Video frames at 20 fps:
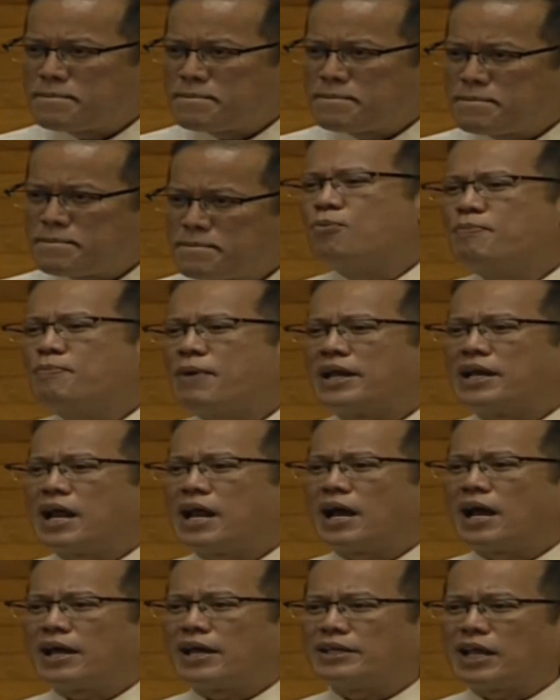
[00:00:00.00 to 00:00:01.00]
Kung may
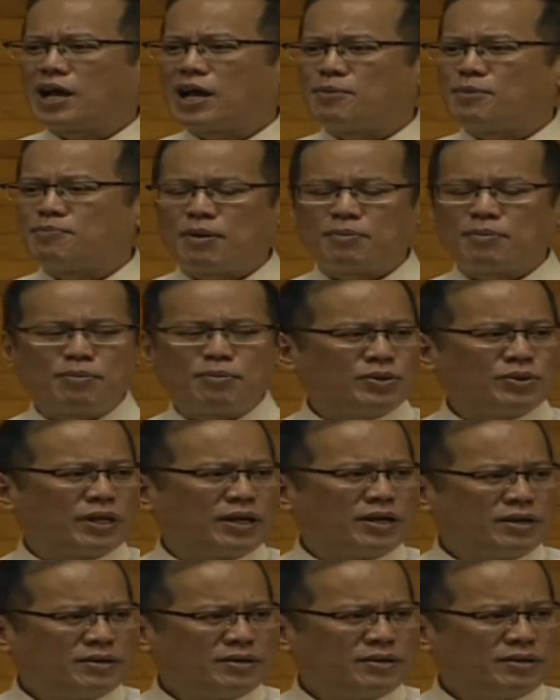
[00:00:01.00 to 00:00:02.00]
nakita kang mabuti,
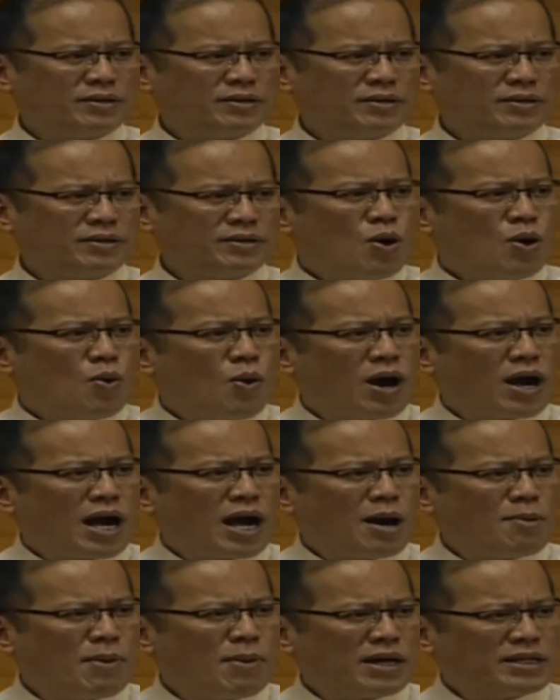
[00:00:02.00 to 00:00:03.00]
huwag
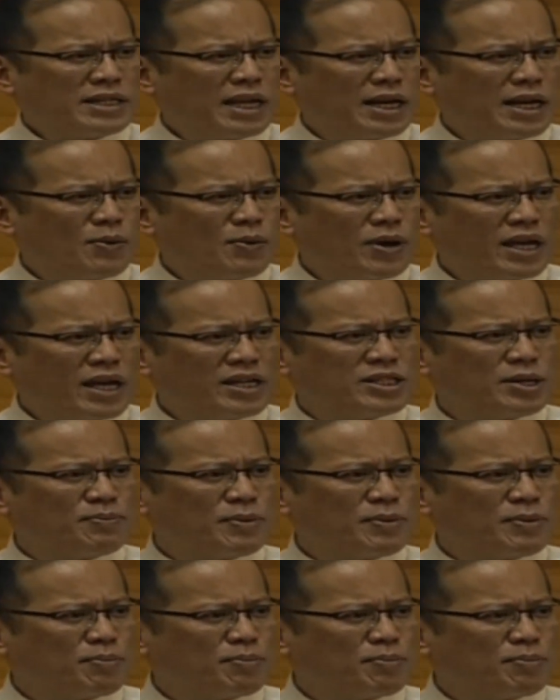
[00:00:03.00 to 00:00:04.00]
kang magdalawang isip na
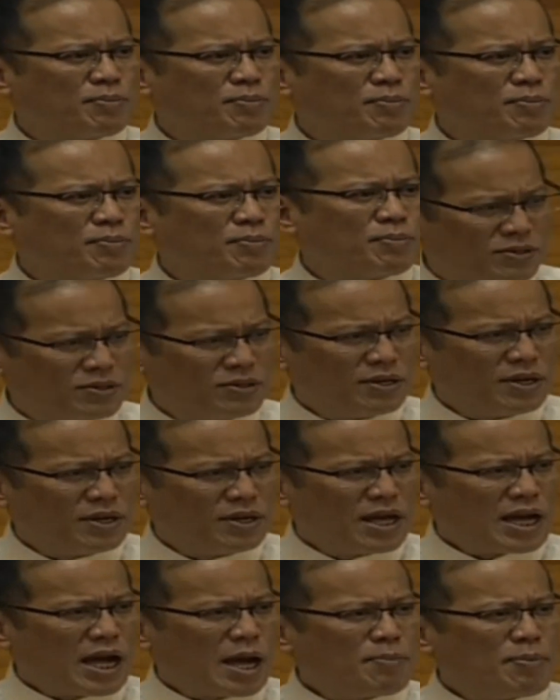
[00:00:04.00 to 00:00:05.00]
purihin ito.
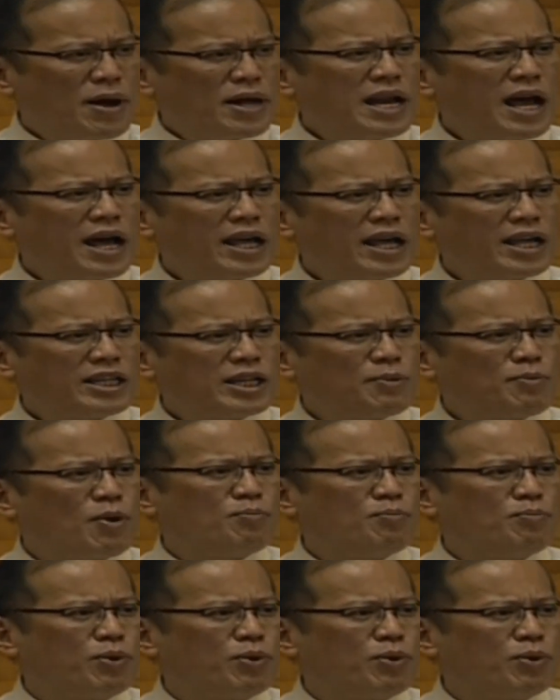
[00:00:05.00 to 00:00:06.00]
Kapag nakita mo ang
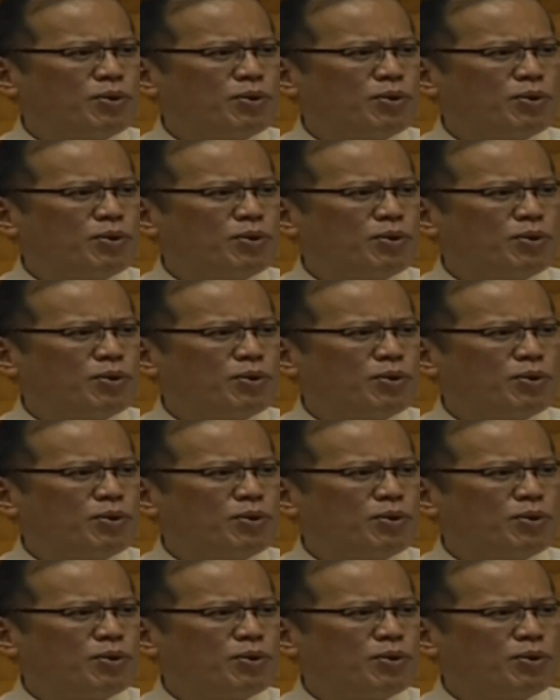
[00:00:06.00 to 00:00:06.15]
pulis sa